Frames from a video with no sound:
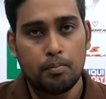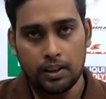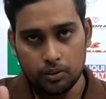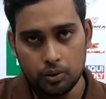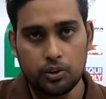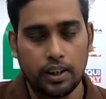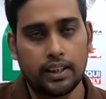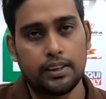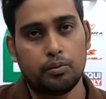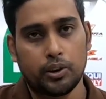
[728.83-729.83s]
মাত্র দুশো
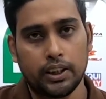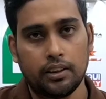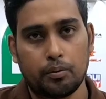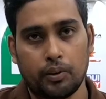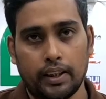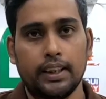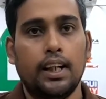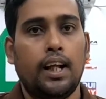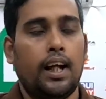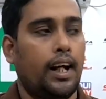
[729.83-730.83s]
টাকা দিয়ে বুকিং দেওয়ার পরেই
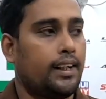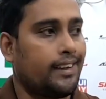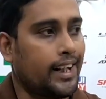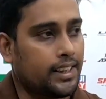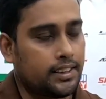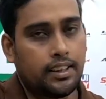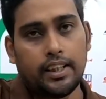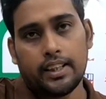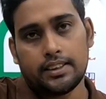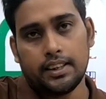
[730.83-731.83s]
অ্যান্ড রেডেক্স
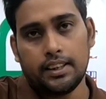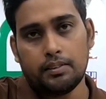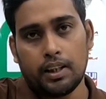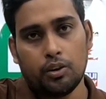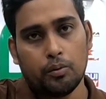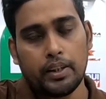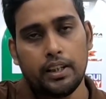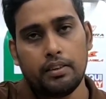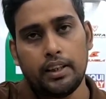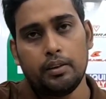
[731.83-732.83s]
রেডেক্সে নিতে পারেন হোম
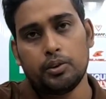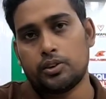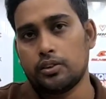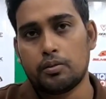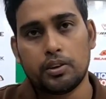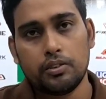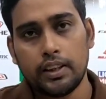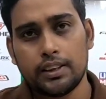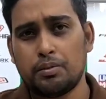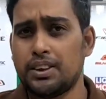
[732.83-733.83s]
ডেলিভারি এবং সুন্দরবন
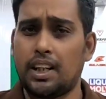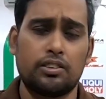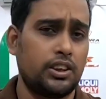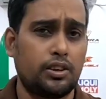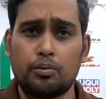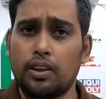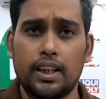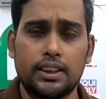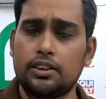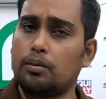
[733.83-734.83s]
কুরিয়া সার্ভিস আরও যে সবগুলো
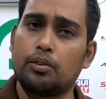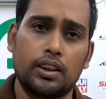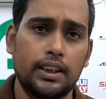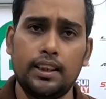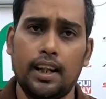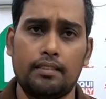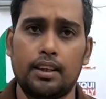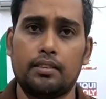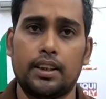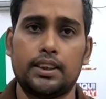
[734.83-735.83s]
আছে সবগুলোতেই
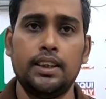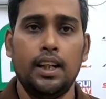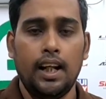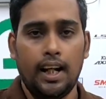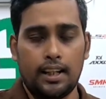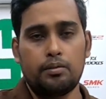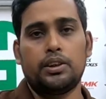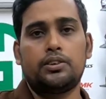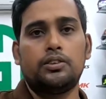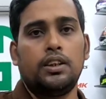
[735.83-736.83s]
অ্যাভেলেবেল আছে অ্যান্ড আমি
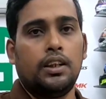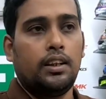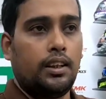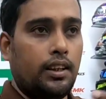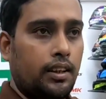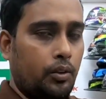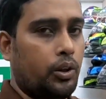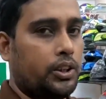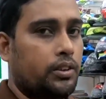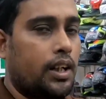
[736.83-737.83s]
একটু
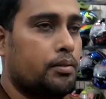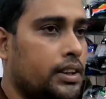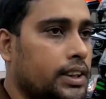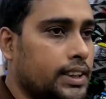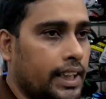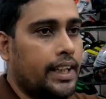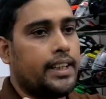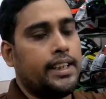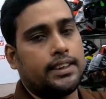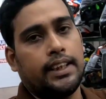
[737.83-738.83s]
লোকেশনটা আমি নিজে
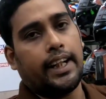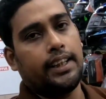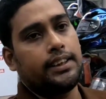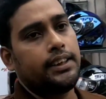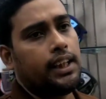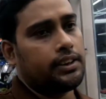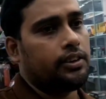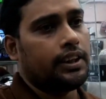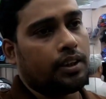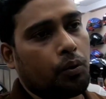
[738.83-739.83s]
হেঁটে আজকে দেখাই দিচ্ছি যে
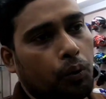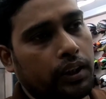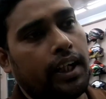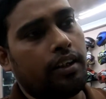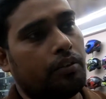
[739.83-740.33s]
আসলে এটা কোথায়